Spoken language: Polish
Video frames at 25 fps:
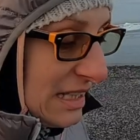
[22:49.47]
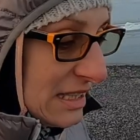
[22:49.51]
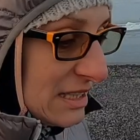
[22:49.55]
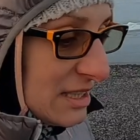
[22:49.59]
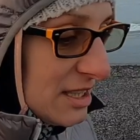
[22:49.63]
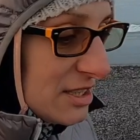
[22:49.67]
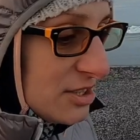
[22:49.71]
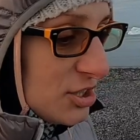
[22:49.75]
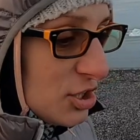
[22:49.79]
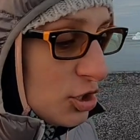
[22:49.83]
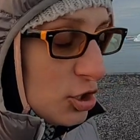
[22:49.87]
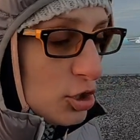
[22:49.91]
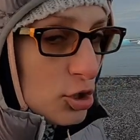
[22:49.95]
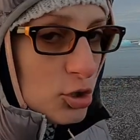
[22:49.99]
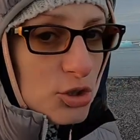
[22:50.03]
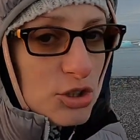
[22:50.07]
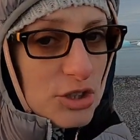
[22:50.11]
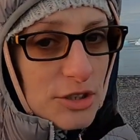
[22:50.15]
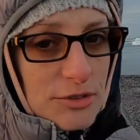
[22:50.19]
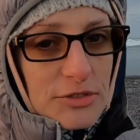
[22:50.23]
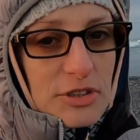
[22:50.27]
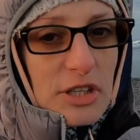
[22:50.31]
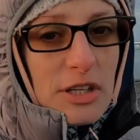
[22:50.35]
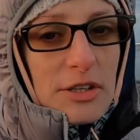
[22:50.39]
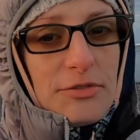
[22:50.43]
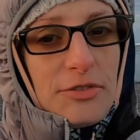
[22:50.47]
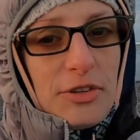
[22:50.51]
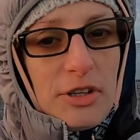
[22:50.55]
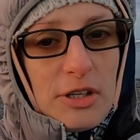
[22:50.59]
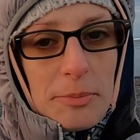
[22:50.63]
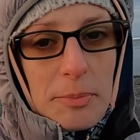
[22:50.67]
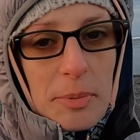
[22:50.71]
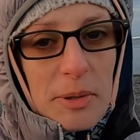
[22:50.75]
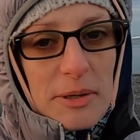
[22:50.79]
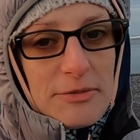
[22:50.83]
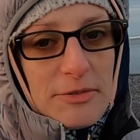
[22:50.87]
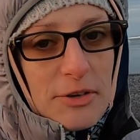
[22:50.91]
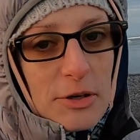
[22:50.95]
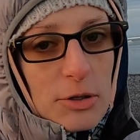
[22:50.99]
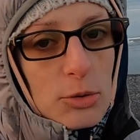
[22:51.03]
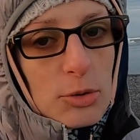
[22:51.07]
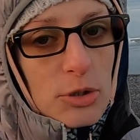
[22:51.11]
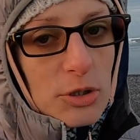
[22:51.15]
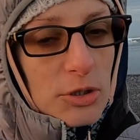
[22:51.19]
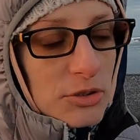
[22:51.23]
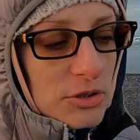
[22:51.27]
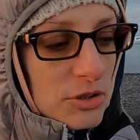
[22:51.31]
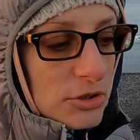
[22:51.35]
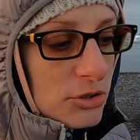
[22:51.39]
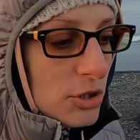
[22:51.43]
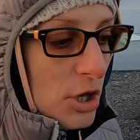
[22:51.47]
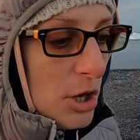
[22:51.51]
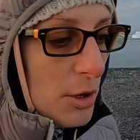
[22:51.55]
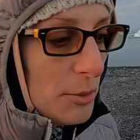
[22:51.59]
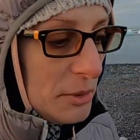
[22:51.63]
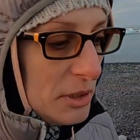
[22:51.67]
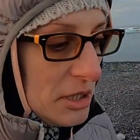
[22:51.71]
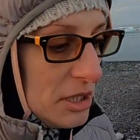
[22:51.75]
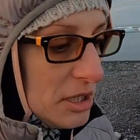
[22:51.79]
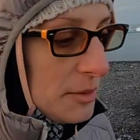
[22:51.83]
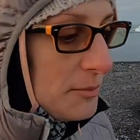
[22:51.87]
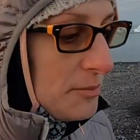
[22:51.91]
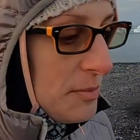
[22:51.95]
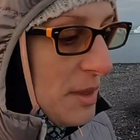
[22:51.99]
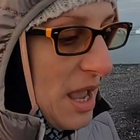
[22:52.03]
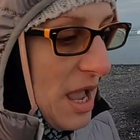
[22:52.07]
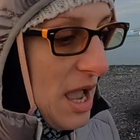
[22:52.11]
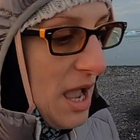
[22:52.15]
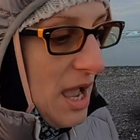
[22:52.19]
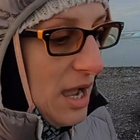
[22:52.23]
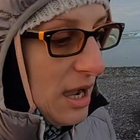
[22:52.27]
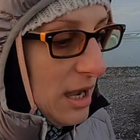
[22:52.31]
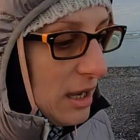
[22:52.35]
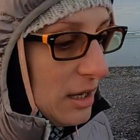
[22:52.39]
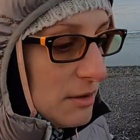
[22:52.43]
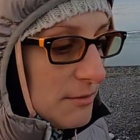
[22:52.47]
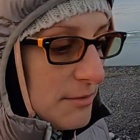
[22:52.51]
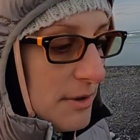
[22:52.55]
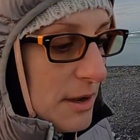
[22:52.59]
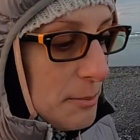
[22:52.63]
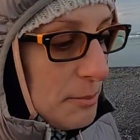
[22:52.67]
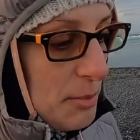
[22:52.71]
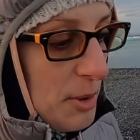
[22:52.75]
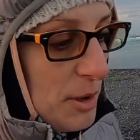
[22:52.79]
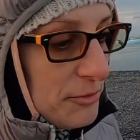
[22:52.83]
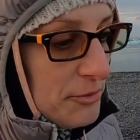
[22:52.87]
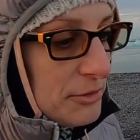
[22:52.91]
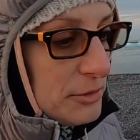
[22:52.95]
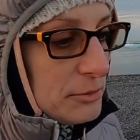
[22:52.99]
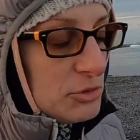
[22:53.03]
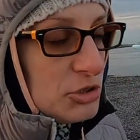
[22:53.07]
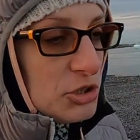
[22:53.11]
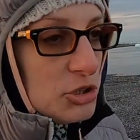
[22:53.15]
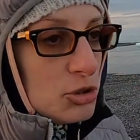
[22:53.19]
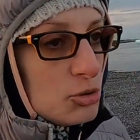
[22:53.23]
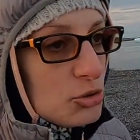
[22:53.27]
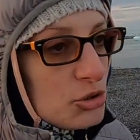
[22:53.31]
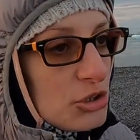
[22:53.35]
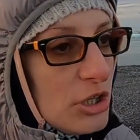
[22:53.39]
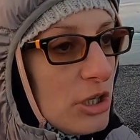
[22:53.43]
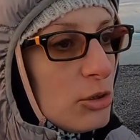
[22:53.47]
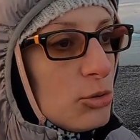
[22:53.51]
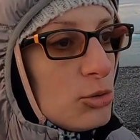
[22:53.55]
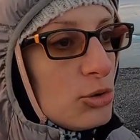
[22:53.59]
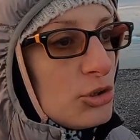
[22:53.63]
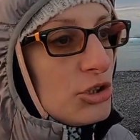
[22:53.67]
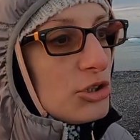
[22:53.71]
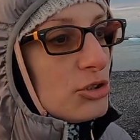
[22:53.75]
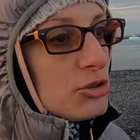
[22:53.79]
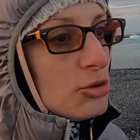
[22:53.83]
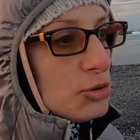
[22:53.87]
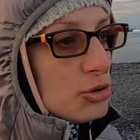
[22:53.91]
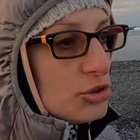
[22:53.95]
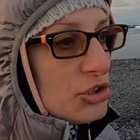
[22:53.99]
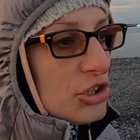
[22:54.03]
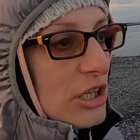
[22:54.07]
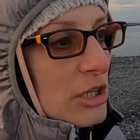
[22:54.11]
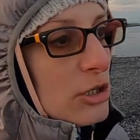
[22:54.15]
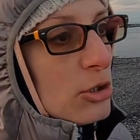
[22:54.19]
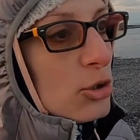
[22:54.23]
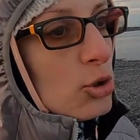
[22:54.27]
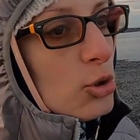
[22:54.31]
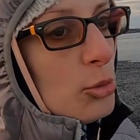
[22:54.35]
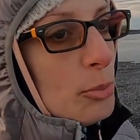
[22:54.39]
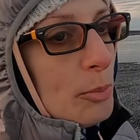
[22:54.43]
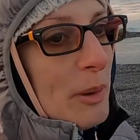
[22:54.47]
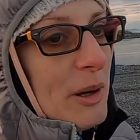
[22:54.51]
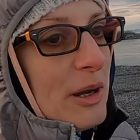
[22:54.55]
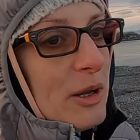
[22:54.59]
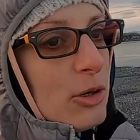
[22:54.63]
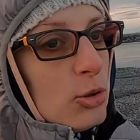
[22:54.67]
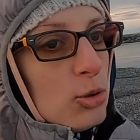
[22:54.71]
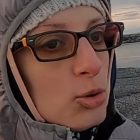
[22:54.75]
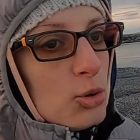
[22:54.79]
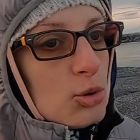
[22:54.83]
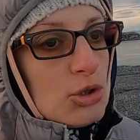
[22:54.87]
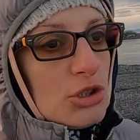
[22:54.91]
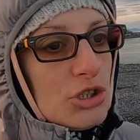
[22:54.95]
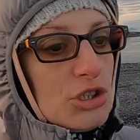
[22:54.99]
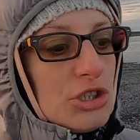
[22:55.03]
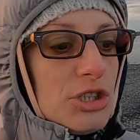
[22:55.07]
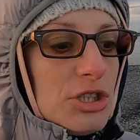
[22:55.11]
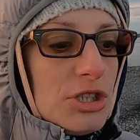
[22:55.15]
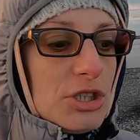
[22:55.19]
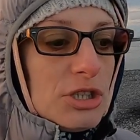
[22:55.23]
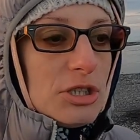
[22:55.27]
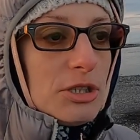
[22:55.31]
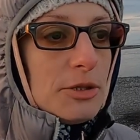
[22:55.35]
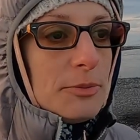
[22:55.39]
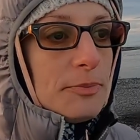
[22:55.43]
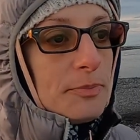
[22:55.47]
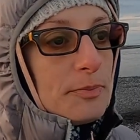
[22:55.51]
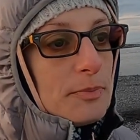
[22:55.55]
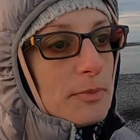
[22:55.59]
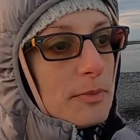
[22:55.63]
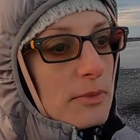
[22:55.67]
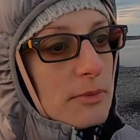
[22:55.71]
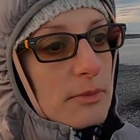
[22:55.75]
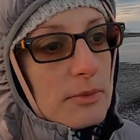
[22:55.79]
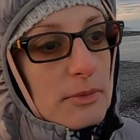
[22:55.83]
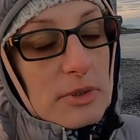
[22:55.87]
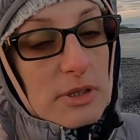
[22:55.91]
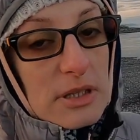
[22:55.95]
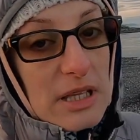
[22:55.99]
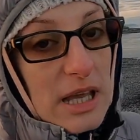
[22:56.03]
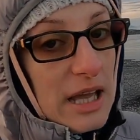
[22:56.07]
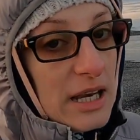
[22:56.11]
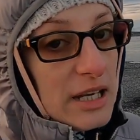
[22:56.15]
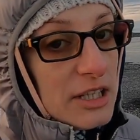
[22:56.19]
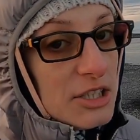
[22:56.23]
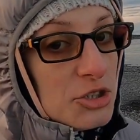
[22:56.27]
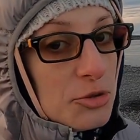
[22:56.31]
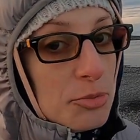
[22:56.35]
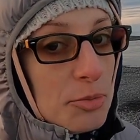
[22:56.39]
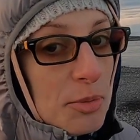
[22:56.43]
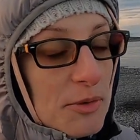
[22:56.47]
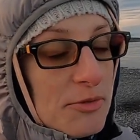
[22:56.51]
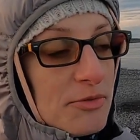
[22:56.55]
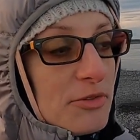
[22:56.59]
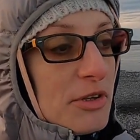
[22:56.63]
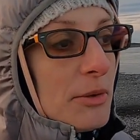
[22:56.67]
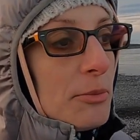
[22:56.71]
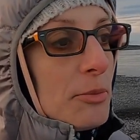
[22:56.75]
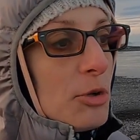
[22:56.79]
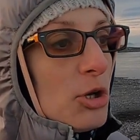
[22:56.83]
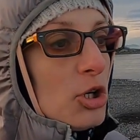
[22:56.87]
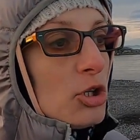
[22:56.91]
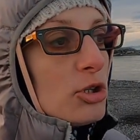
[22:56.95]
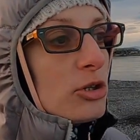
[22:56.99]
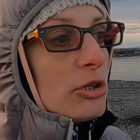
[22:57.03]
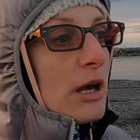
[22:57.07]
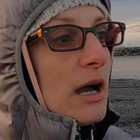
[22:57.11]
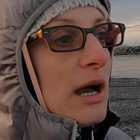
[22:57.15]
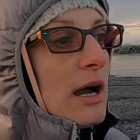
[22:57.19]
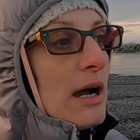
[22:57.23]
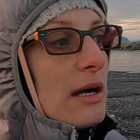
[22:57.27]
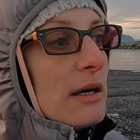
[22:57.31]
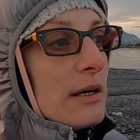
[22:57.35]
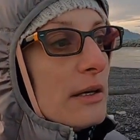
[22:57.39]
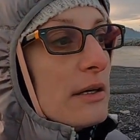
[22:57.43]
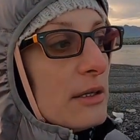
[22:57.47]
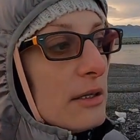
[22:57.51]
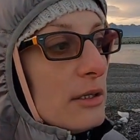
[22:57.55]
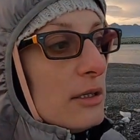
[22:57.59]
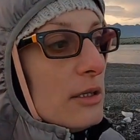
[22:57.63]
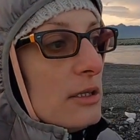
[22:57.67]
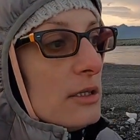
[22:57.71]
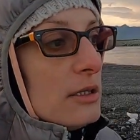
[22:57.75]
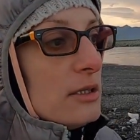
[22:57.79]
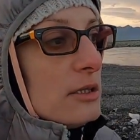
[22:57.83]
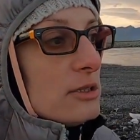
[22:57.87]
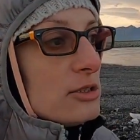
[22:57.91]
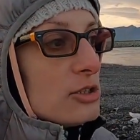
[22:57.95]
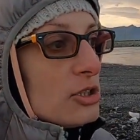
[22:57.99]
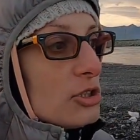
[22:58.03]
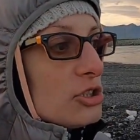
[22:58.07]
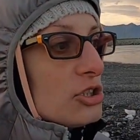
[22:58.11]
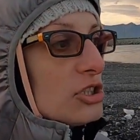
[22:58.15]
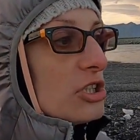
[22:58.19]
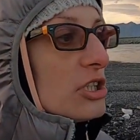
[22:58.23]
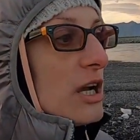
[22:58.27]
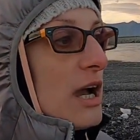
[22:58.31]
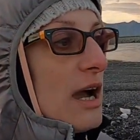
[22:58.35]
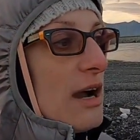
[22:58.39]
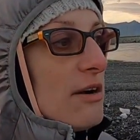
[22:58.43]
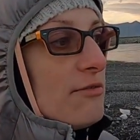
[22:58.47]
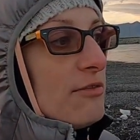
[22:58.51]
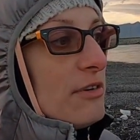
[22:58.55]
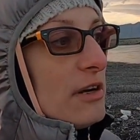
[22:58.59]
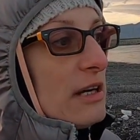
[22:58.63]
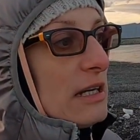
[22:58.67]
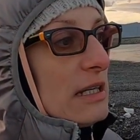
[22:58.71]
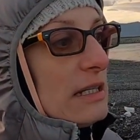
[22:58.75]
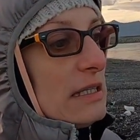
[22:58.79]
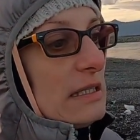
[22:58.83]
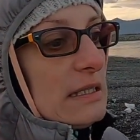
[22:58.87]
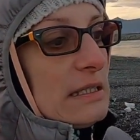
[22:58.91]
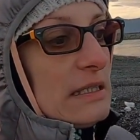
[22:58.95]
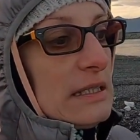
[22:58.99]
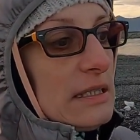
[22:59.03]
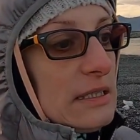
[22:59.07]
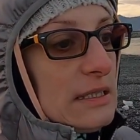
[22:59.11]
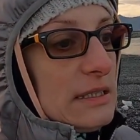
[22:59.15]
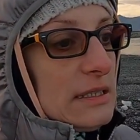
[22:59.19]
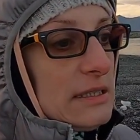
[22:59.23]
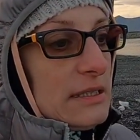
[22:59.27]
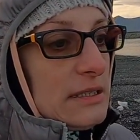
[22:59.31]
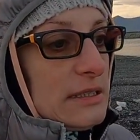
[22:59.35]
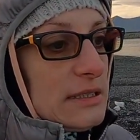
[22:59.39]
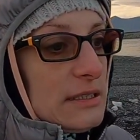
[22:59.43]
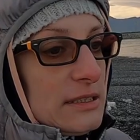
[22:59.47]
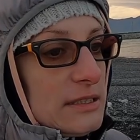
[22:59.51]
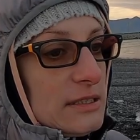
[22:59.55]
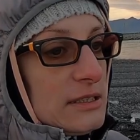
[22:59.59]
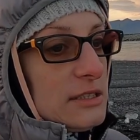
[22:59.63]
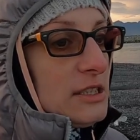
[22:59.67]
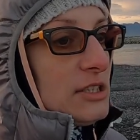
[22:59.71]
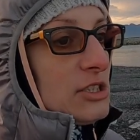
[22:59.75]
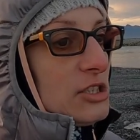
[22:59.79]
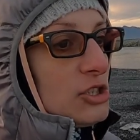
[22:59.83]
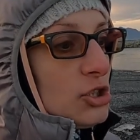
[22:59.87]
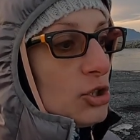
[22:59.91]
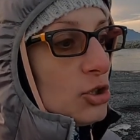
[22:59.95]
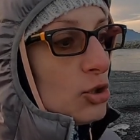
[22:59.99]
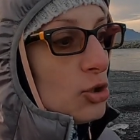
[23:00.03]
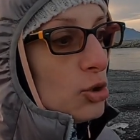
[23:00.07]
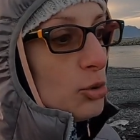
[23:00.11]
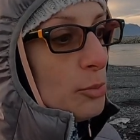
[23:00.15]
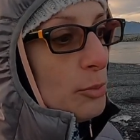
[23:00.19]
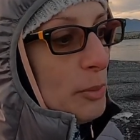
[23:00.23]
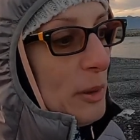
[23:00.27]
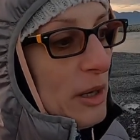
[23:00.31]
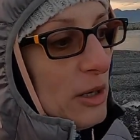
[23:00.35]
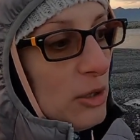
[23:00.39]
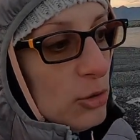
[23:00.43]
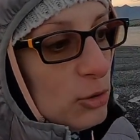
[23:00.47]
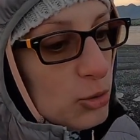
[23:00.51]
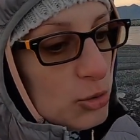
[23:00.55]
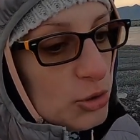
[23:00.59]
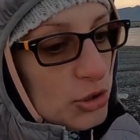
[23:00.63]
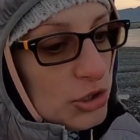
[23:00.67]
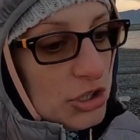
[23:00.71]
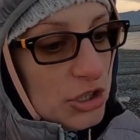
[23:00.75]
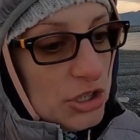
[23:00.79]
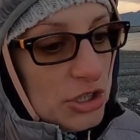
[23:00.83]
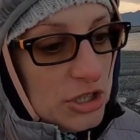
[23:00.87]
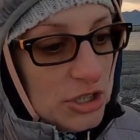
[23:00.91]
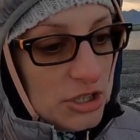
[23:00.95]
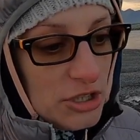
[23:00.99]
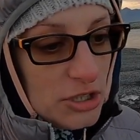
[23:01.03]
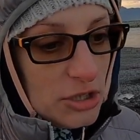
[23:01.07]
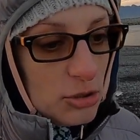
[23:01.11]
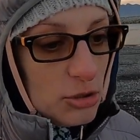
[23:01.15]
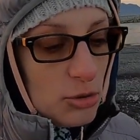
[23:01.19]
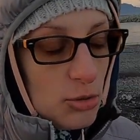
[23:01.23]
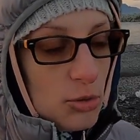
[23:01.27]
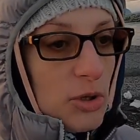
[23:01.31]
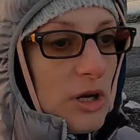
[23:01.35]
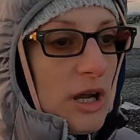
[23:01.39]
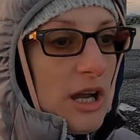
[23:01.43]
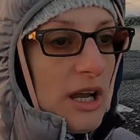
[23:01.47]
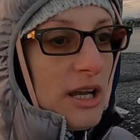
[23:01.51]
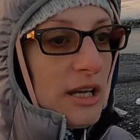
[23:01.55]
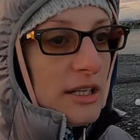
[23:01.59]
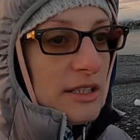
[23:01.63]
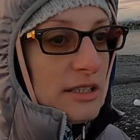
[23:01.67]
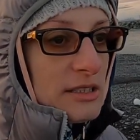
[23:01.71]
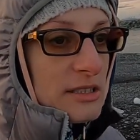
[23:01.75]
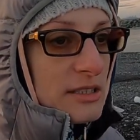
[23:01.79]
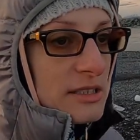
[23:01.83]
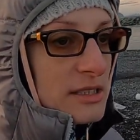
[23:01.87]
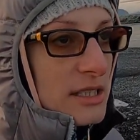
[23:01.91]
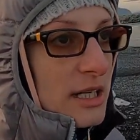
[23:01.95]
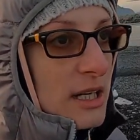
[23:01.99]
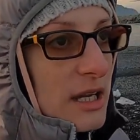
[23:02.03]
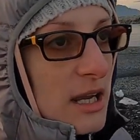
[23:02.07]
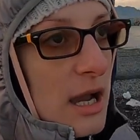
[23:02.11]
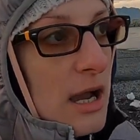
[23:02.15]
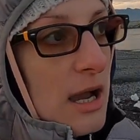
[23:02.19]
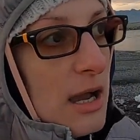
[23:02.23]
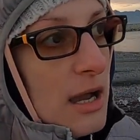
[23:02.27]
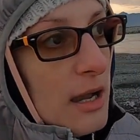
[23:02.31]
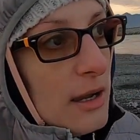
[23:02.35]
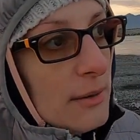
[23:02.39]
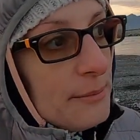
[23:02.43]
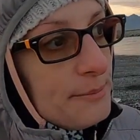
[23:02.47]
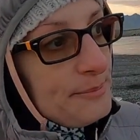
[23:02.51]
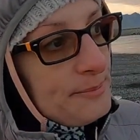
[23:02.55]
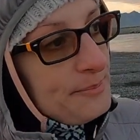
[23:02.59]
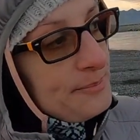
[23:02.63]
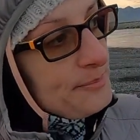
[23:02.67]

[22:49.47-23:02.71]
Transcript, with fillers: dlatego ludzie w tej chwili preferują te domki. Ale Wam powiem, że duża, duża grupa ludzi dalej śpi w namiotach i co ciekawe, jest to grupa ludzi, która jest taka,